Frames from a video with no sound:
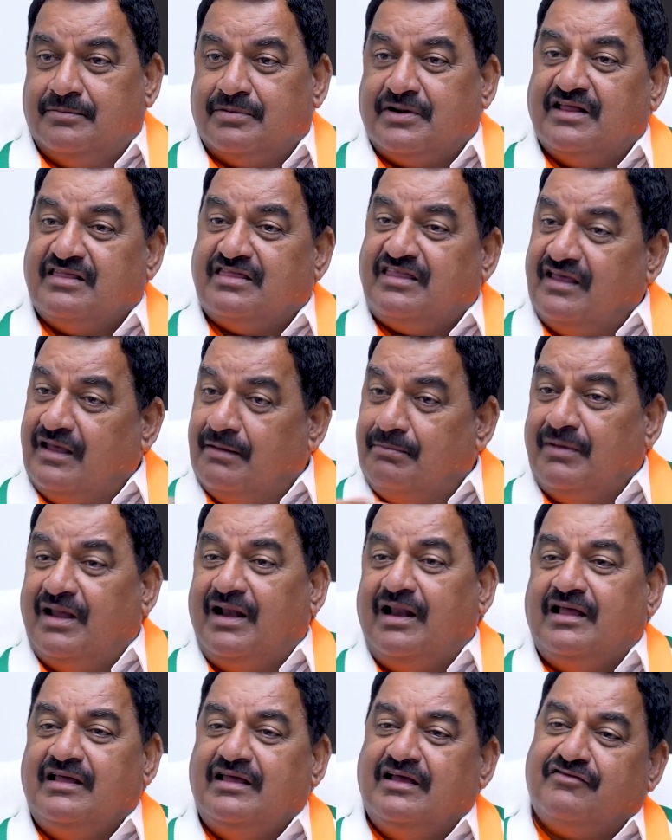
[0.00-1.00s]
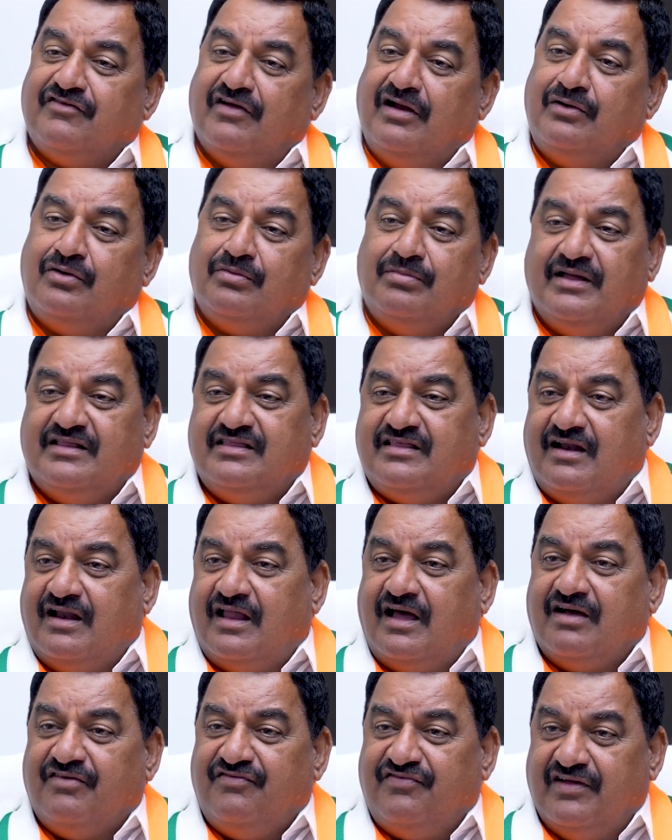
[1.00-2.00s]
ప్రతి ఎమ్మెల్యే ఈక్వల్ టు మంత్రి
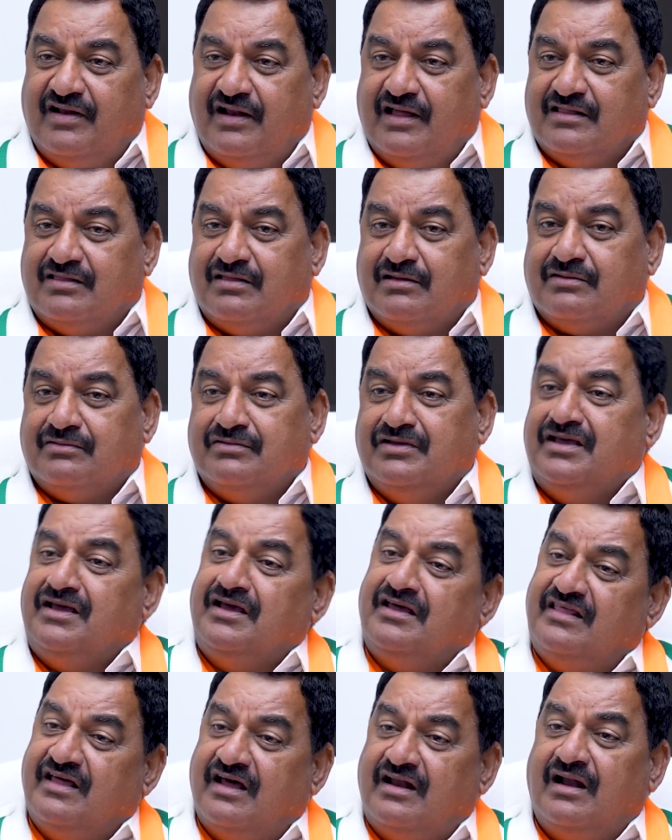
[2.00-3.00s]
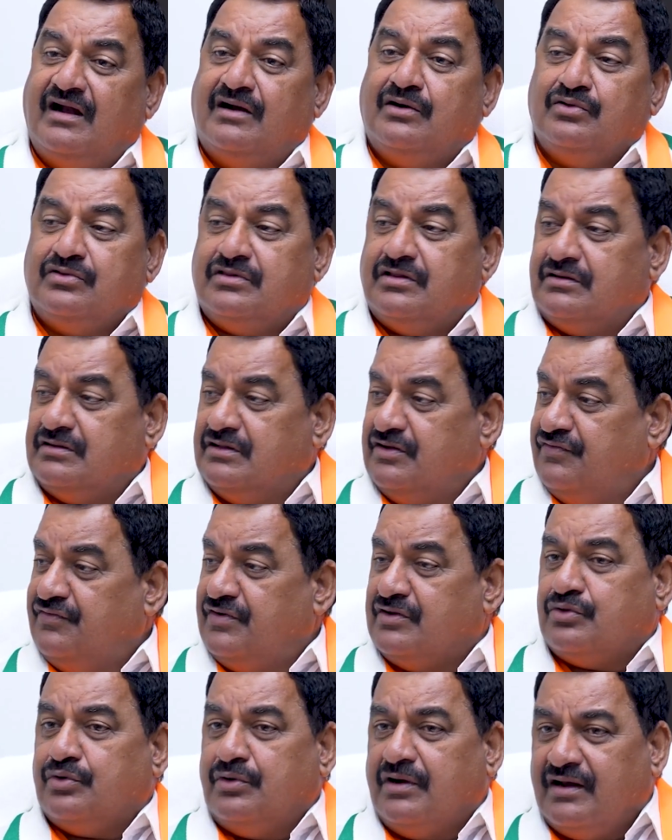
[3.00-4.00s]
లాగా ఫీల్ అవుతారు ఏదన్నా అడుగుతారు
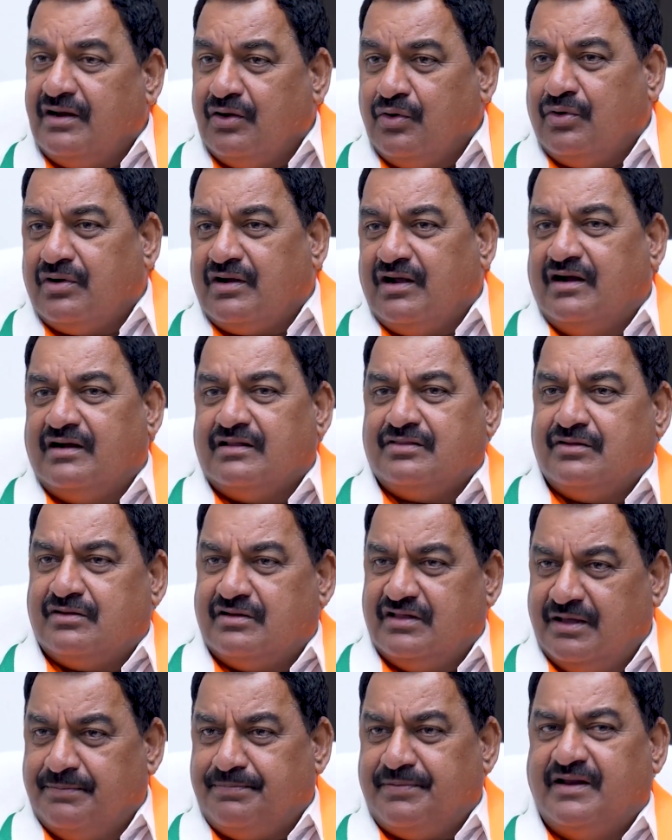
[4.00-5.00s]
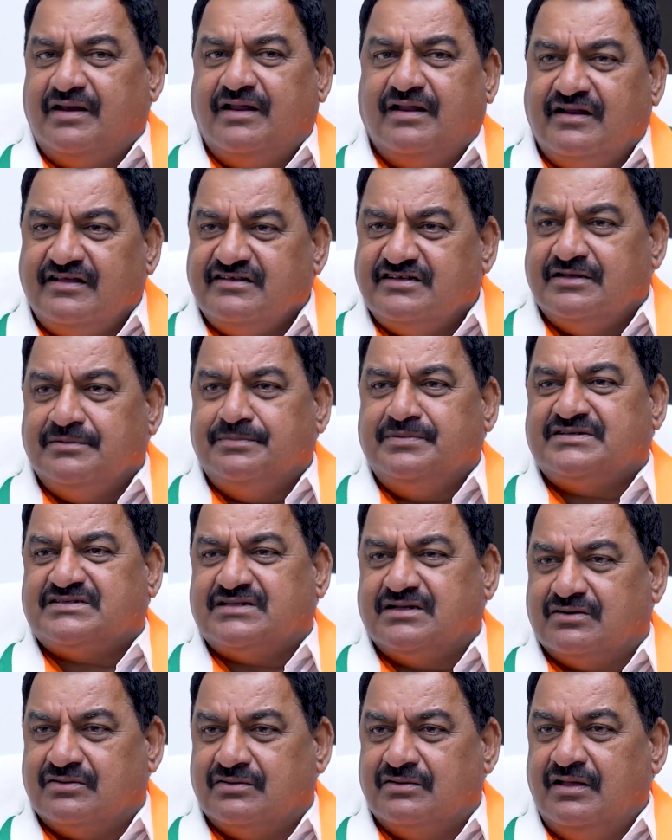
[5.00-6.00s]
ఎవరితోటన్నా కొట్లాడతారు ఏ అన్నా
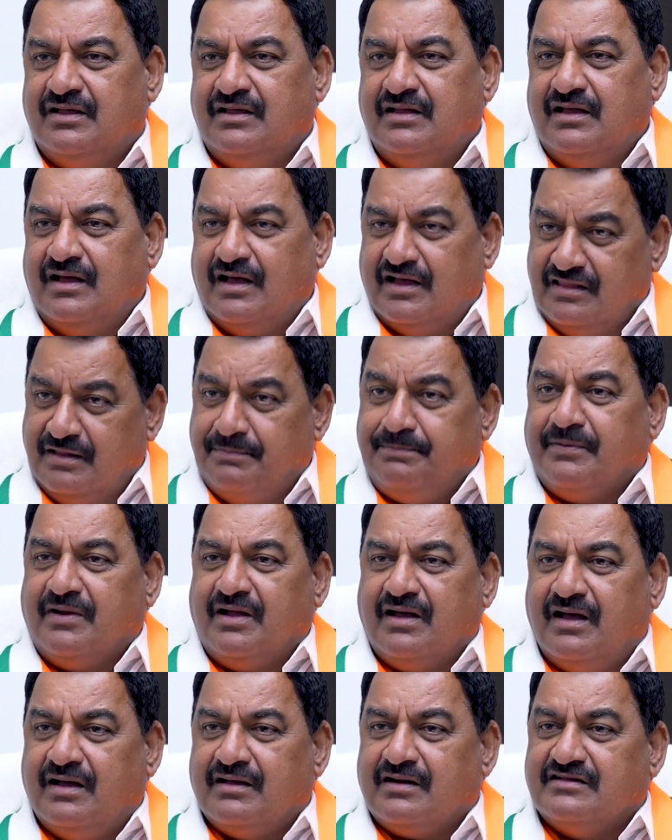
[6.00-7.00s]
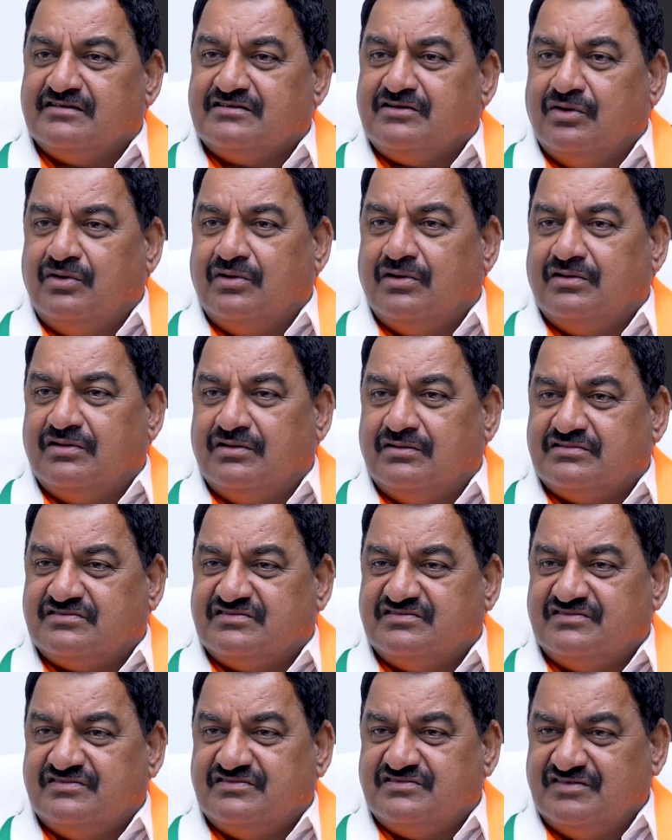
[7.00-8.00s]
చేపిస్తారు అది కాంగ్రెస్లో
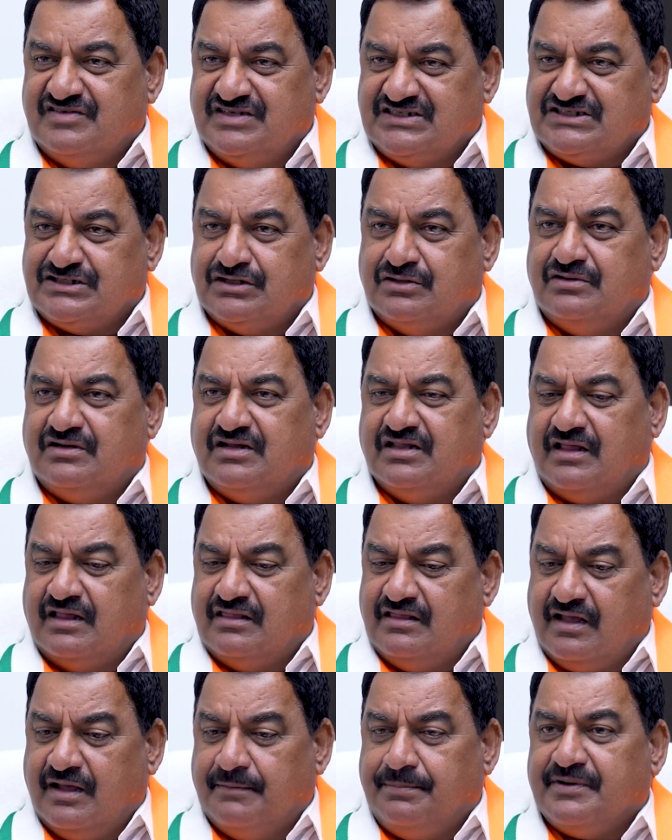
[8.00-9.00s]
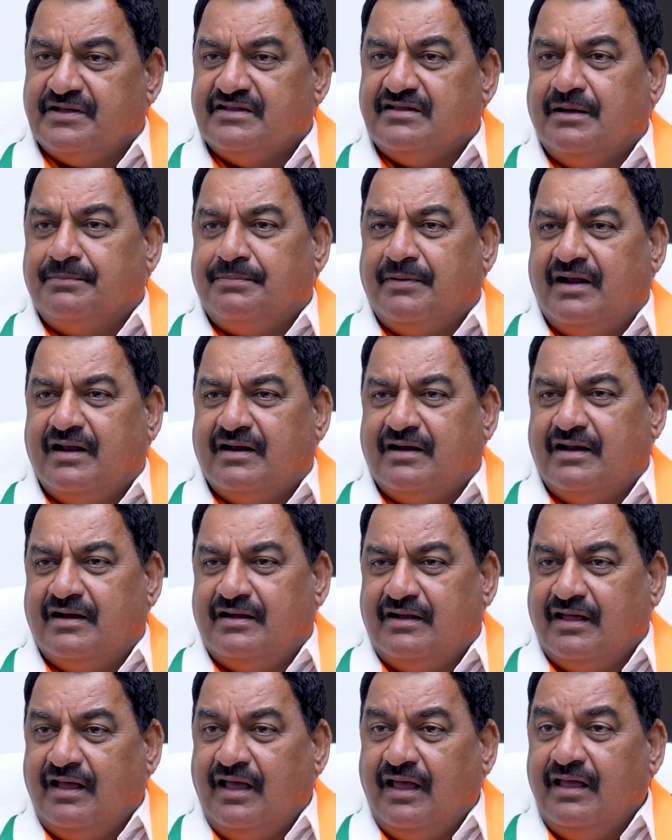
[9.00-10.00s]
స్వేచ్ఛ ఉంటుంది అందుకే ప్రజాపాలన
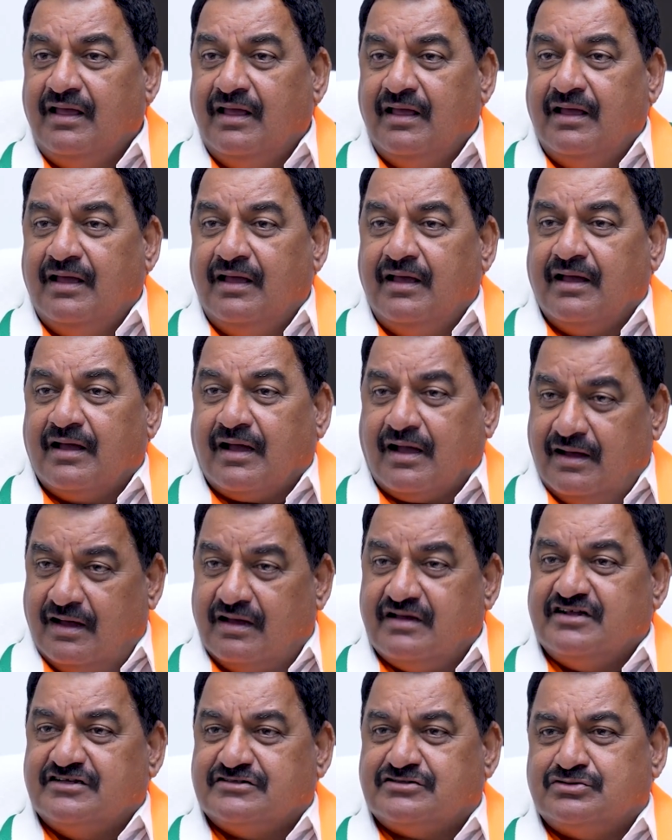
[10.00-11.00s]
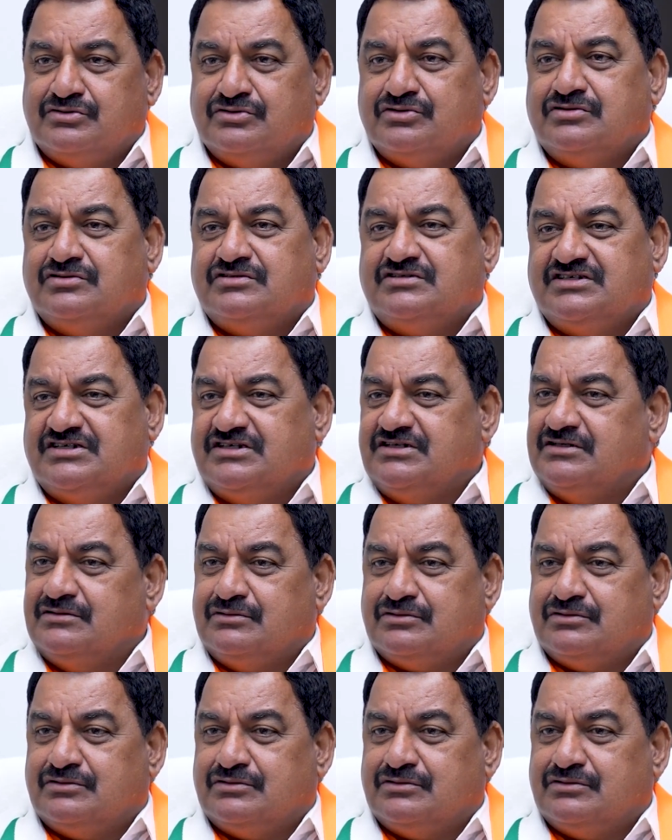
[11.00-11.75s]
అంటే కాంగ్రెస్ను చూసి